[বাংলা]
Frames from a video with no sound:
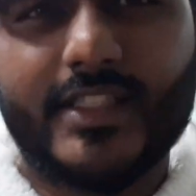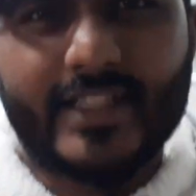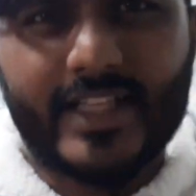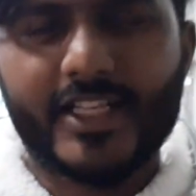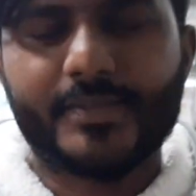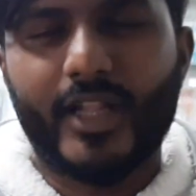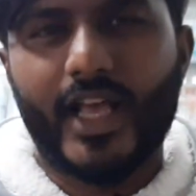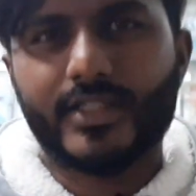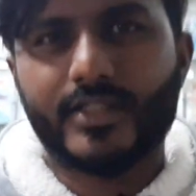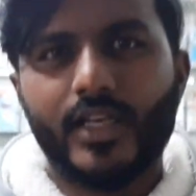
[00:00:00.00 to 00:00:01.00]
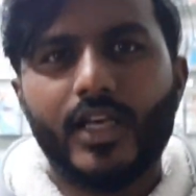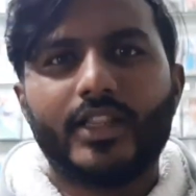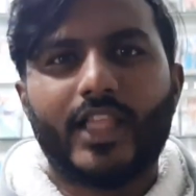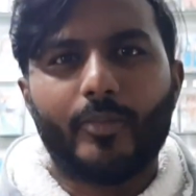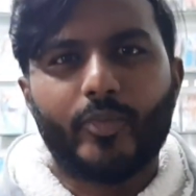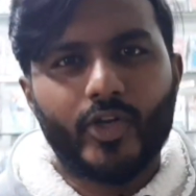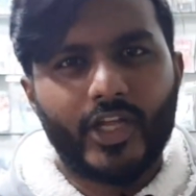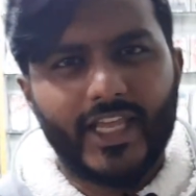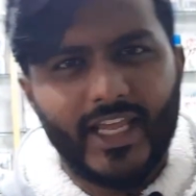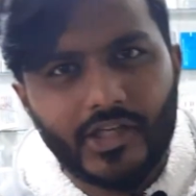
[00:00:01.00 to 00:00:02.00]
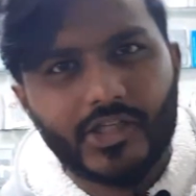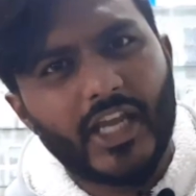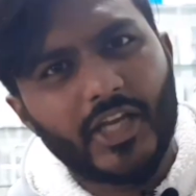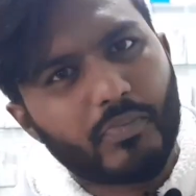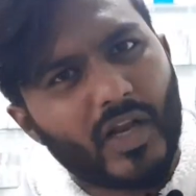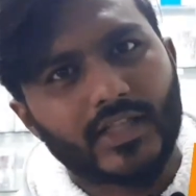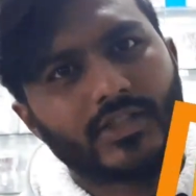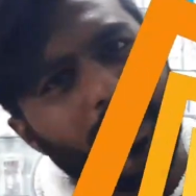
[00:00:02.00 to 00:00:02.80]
সিক্স এস প্লাস তারপরে এইট এইট প্লাস